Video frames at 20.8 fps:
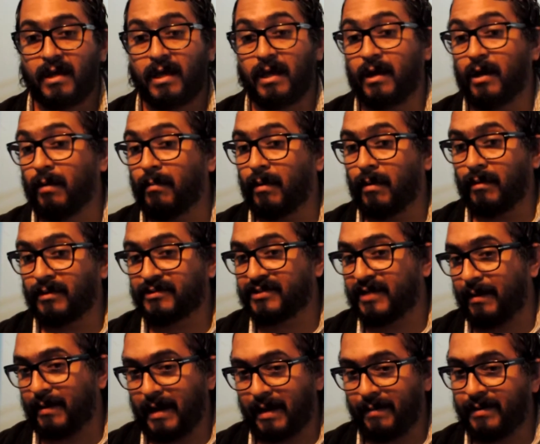y como
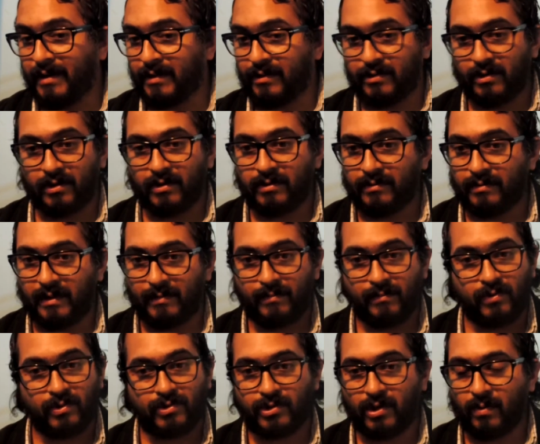vos habrás visto,
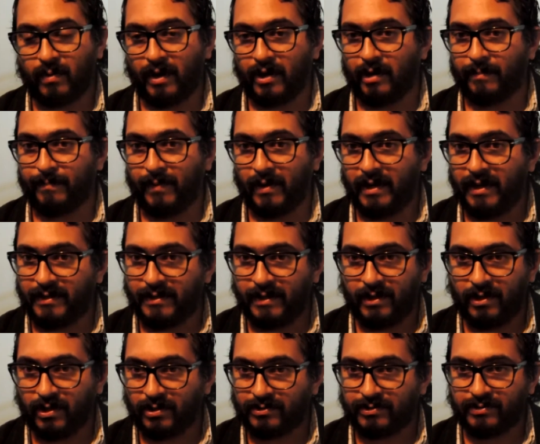muchos cuadros
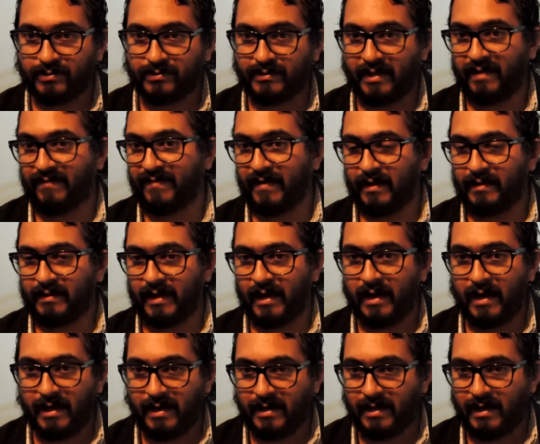políticos de
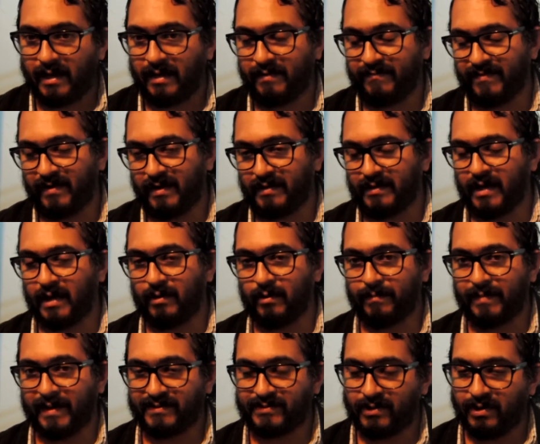diferentes líneas, diferentes
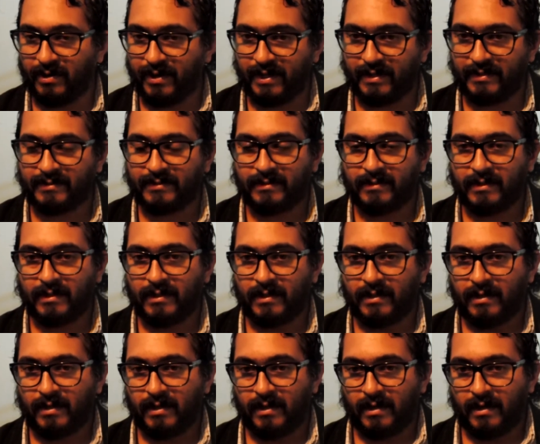agrupaciones,
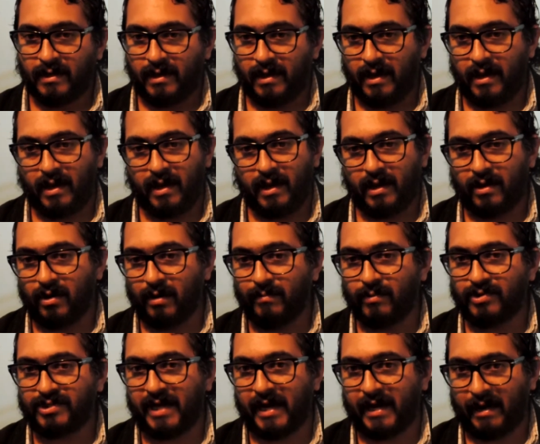eh,
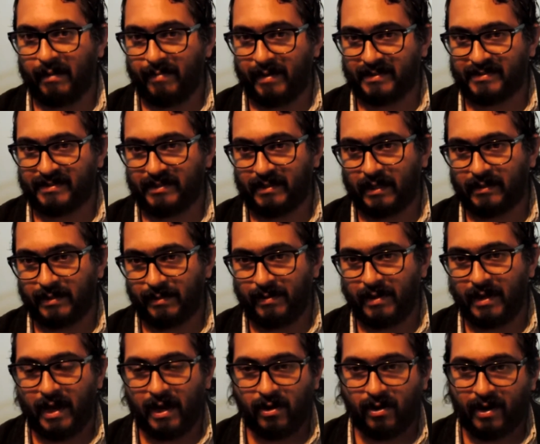con mucha
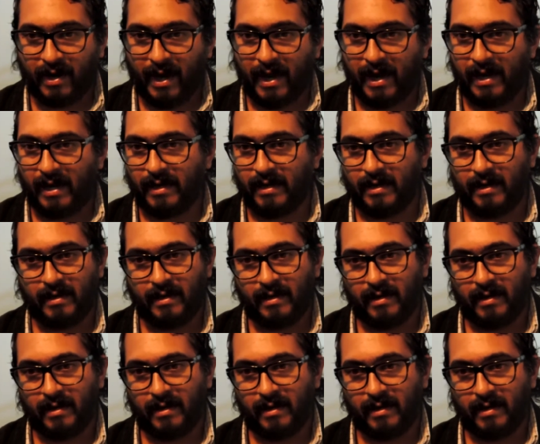representatividad local,